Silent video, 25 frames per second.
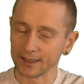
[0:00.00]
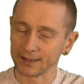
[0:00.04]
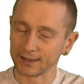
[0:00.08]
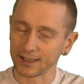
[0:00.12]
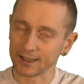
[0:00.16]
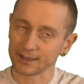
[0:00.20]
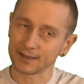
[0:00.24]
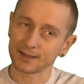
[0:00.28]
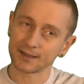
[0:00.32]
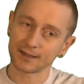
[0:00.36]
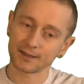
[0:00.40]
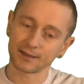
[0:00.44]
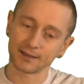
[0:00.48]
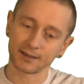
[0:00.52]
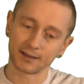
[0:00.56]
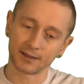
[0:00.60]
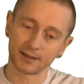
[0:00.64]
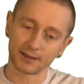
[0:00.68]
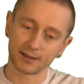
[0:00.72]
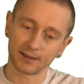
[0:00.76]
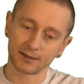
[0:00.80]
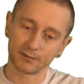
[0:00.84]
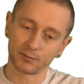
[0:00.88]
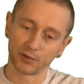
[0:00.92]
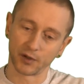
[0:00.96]
Das
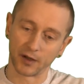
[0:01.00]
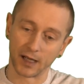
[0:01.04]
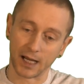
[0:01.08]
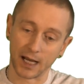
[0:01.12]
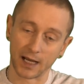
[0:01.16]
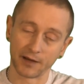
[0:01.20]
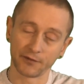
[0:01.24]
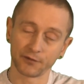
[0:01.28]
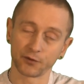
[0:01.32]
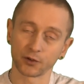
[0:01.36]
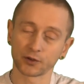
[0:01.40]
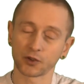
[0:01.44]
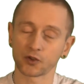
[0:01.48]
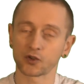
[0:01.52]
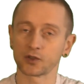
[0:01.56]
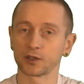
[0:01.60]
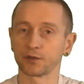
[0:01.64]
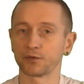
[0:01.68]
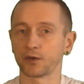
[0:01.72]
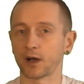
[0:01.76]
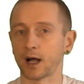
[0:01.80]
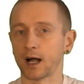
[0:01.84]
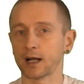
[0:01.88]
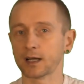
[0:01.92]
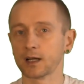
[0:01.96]
äh, beantwortet schon
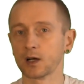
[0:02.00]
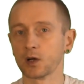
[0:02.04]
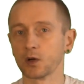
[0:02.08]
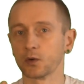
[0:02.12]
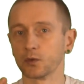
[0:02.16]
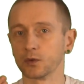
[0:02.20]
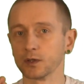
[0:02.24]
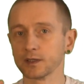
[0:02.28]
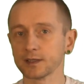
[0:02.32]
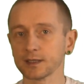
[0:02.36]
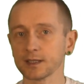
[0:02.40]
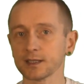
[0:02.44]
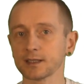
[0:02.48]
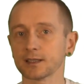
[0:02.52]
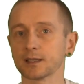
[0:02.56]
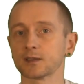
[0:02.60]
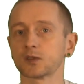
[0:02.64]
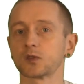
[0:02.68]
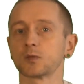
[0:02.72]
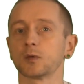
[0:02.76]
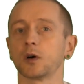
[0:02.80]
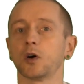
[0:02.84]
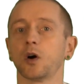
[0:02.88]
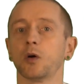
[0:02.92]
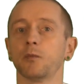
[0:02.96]
die Frage, lohnt sich
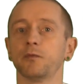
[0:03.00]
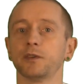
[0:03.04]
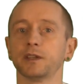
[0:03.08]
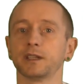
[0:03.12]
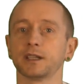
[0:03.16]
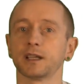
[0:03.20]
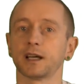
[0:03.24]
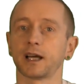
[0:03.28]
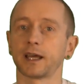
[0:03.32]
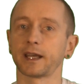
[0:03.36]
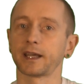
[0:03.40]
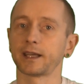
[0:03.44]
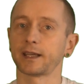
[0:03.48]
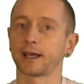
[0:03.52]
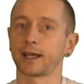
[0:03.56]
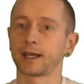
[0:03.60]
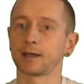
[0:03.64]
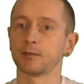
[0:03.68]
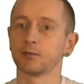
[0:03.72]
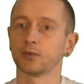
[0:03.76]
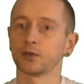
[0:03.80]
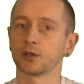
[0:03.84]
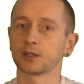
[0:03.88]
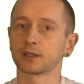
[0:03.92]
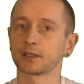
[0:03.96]
das überhaupt, wenn ihr ein
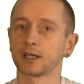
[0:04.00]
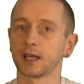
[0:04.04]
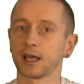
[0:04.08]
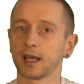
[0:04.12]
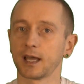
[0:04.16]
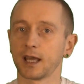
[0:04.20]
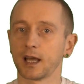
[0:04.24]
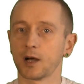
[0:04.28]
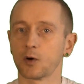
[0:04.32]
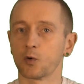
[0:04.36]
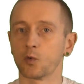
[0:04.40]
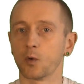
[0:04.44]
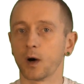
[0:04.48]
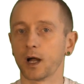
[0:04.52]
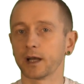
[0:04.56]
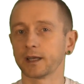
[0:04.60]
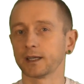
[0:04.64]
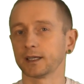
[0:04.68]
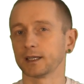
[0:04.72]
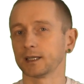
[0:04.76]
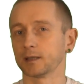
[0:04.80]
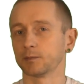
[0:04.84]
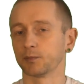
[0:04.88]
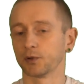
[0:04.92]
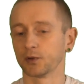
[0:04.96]
Ninebot One
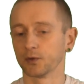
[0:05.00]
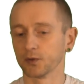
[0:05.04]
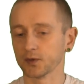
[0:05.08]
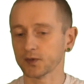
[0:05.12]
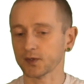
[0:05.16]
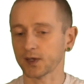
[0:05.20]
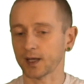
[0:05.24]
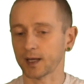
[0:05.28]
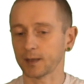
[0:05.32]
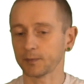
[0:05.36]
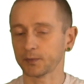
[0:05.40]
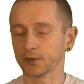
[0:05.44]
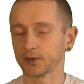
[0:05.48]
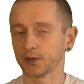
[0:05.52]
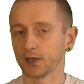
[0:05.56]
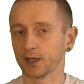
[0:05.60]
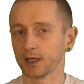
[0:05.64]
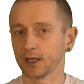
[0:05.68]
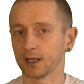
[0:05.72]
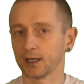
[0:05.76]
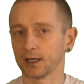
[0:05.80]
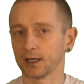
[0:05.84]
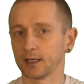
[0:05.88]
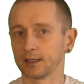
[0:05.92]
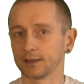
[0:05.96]
E Plus habt,
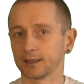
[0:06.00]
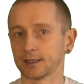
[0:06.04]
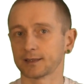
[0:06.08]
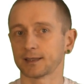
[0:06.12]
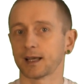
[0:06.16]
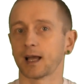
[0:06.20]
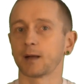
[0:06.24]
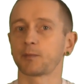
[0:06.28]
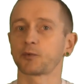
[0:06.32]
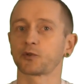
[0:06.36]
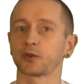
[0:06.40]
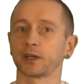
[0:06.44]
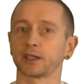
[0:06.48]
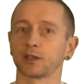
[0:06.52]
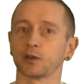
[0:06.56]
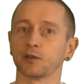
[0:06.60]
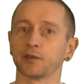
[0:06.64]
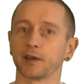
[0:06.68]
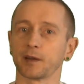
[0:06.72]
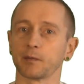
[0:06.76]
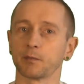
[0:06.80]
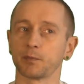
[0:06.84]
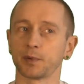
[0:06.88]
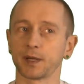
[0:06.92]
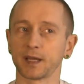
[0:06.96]
das Upgrade
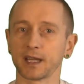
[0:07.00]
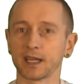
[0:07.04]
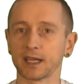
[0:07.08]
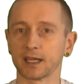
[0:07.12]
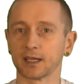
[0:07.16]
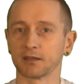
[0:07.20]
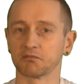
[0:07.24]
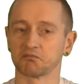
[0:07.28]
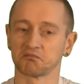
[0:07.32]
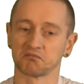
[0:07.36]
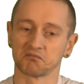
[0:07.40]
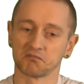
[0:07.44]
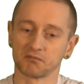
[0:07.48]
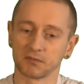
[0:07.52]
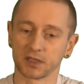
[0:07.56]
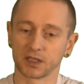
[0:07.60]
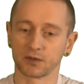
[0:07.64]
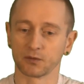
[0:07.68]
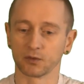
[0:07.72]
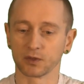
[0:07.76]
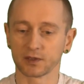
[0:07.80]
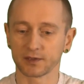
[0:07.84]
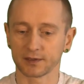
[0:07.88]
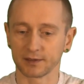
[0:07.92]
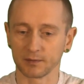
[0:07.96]
auf ein P?
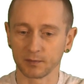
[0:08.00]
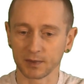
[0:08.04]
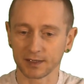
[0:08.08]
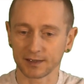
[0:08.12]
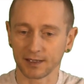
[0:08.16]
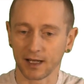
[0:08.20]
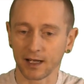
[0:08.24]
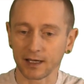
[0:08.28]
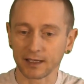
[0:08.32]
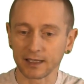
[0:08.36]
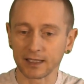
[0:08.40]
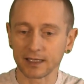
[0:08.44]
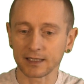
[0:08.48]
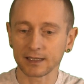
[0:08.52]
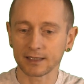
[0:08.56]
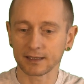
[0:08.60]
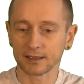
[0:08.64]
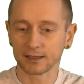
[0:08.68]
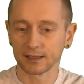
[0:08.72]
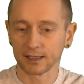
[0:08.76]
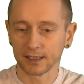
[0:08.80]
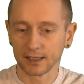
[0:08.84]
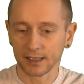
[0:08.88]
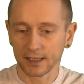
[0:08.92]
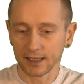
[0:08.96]
Ich würde nämlich sagen,
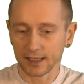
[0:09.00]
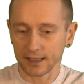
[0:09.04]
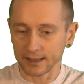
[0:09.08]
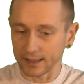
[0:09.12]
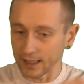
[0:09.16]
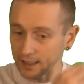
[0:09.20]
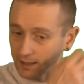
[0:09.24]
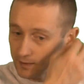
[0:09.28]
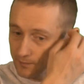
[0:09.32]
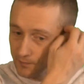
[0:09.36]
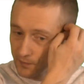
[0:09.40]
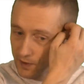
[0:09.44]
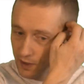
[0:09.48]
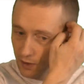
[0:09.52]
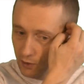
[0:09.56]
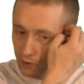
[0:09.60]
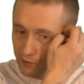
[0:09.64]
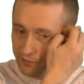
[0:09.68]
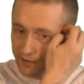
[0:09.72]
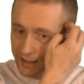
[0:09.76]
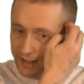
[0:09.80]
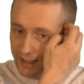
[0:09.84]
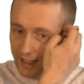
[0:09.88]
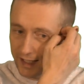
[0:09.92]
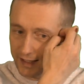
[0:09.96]
nicht. Ja, und
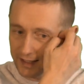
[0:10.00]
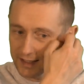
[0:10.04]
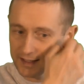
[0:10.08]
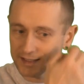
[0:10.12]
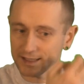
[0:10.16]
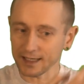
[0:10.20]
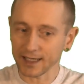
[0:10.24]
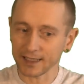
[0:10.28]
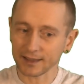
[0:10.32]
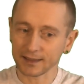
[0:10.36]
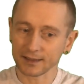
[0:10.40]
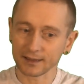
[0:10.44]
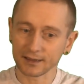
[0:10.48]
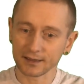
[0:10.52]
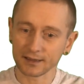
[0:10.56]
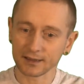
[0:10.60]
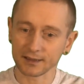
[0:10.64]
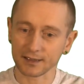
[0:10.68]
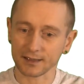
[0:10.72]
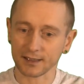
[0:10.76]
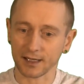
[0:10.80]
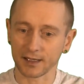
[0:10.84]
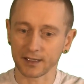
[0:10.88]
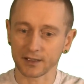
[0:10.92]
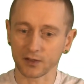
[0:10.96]
auf einer anderen Seite,
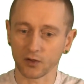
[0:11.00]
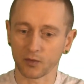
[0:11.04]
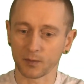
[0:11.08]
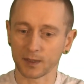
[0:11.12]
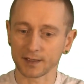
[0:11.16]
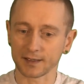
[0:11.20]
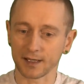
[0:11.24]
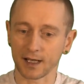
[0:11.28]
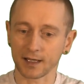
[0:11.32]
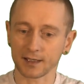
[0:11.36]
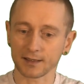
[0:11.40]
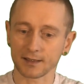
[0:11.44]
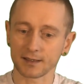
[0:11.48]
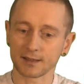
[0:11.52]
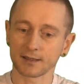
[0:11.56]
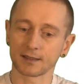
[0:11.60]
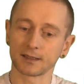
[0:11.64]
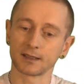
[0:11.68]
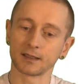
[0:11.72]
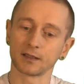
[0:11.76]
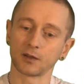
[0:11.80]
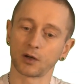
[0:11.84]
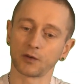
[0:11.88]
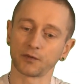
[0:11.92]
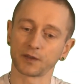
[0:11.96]
das kann ich auch mal sagen, es ist
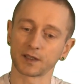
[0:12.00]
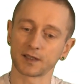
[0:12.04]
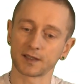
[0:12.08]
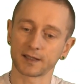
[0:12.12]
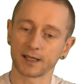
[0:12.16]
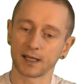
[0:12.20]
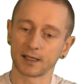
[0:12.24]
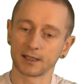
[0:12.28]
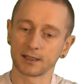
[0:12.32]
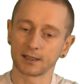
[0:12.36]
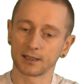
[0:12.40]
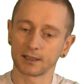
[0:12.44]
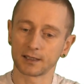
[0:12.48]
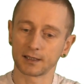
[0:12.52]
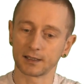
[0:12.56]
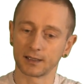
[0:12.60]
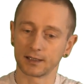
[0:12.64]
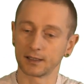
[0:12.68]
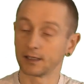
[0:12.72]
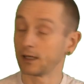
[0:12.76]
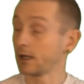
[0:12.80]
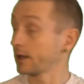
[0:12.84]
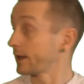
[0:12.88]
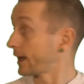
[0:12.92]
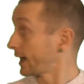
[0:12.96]
die offizielle
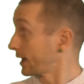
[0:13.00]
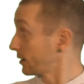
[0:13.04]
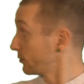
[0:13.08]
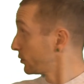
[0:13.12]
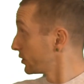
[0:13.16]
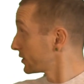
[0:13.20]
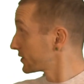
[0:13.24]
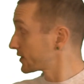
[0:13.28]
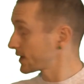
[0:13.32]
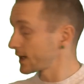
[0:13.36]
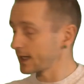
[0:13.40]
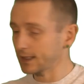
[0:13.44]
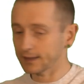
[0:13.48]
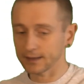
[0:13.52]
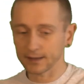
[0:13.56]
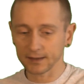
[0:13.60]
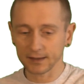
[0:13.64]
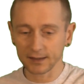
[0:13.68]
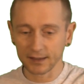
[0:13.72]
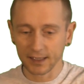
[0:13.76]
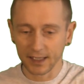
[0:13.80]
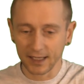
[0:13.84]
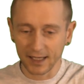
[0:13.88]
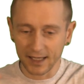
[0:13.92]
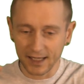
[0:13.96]
äh,
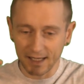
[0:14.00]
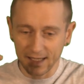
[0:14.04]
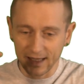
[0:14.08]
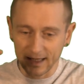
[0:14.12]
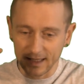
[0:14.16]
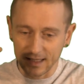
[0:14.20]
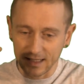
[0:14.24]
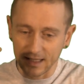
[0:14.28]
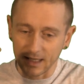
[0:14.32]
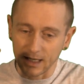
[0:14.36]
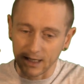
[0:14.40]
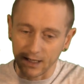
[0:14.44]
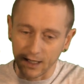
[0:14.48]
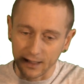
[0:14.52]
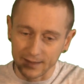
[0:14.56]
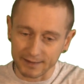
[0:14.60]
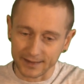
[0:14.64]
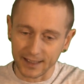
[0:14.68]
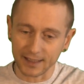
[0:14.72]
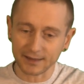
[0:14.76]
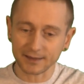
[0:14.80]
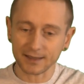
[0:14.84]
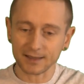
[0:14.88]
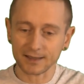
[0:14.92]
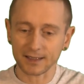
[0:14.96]
Ninebot-Seite,
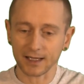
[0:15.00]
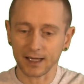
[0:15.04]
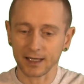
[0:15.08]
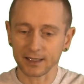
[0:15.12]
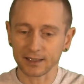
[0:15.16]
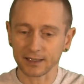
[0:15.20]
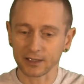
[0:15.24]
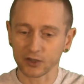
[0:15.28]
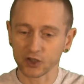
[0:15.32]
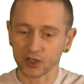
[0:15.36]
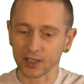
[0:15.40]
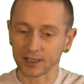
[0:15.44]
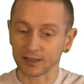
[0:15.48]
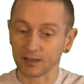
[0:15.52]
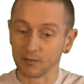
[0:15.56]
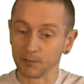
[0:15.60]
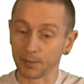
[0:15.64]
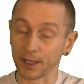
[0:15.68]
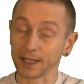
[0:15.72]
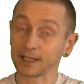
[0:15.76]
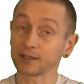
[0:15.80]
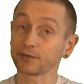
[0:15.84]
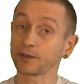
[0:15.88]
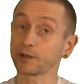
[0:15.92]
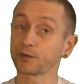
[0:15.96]
sehr interessant, hier steht
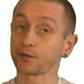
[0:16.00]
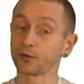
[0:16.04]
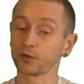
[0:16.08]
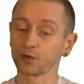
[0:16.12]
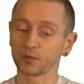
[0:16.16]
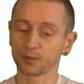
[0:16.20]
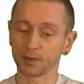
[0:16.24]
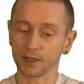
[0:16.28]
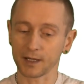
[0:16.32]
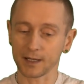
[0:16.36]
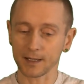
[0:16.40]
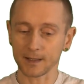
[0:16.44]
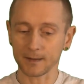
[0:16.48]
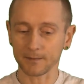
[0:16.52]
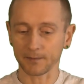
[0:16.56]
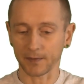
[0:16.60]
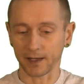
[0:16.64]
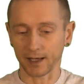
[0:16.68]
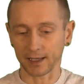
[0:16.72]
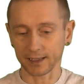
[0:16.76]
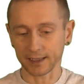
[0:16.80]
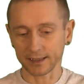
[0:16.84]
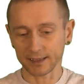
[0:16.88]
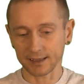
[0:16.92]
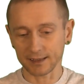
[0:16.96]
bald verfügbar,
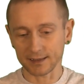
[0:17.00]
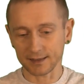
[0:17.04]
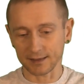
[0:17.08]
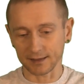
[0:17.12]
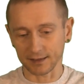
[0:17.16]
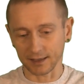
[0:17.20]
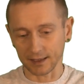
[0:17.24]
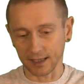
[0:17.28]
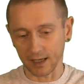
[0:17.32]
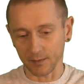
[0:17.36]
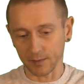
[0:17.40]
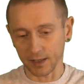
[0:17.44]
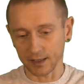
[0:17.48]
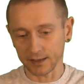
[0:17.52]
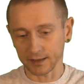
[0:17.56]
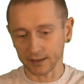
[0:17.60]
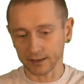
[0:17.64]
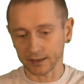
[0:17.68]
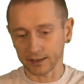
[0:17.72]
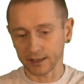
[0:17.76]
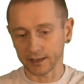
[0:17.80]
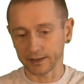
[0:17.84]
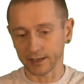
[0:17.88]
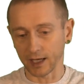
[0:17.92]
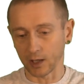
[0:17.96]
allerdings in Klammern
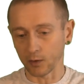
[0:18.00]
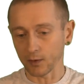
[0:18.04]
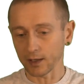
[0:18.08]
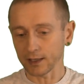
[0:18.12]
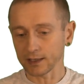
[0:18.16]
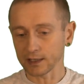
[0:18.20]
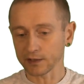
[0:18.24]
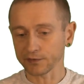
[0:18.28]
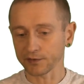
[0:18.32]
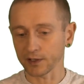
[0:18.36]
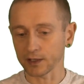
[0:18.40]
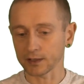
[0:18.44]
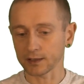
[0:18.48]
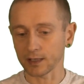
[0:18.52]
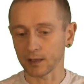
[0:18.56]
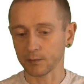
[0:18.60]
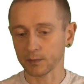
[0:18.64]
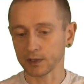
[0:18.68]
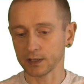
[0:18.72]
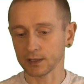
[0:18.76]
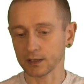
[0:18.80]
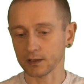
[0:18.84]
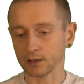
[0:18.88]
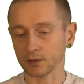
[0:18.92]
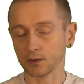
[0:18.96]
genauer
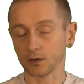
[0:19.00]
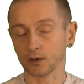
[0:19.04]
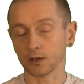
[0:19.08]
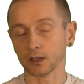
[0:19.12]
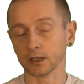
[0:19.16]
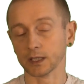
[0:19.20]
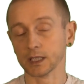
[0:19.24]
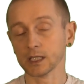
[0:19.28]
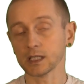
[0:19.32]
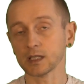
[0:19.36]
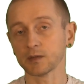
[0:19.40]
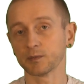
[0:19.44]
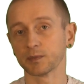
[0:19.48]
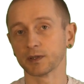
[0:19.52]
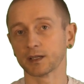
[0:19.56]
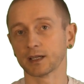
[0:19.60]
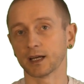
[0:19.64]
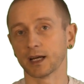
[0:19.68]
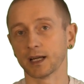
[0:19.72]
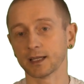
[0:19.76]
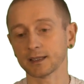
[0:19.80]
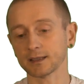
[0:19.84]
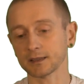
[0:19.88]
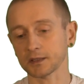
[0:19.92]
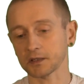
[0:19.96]
Liefertermin noch nicht
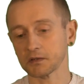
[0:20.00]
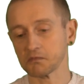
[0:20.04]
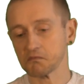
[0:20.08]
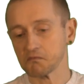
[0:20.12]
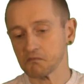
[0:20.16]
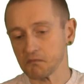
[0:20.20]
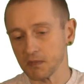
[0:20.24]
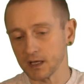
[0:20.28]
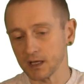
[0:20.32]
bekannt.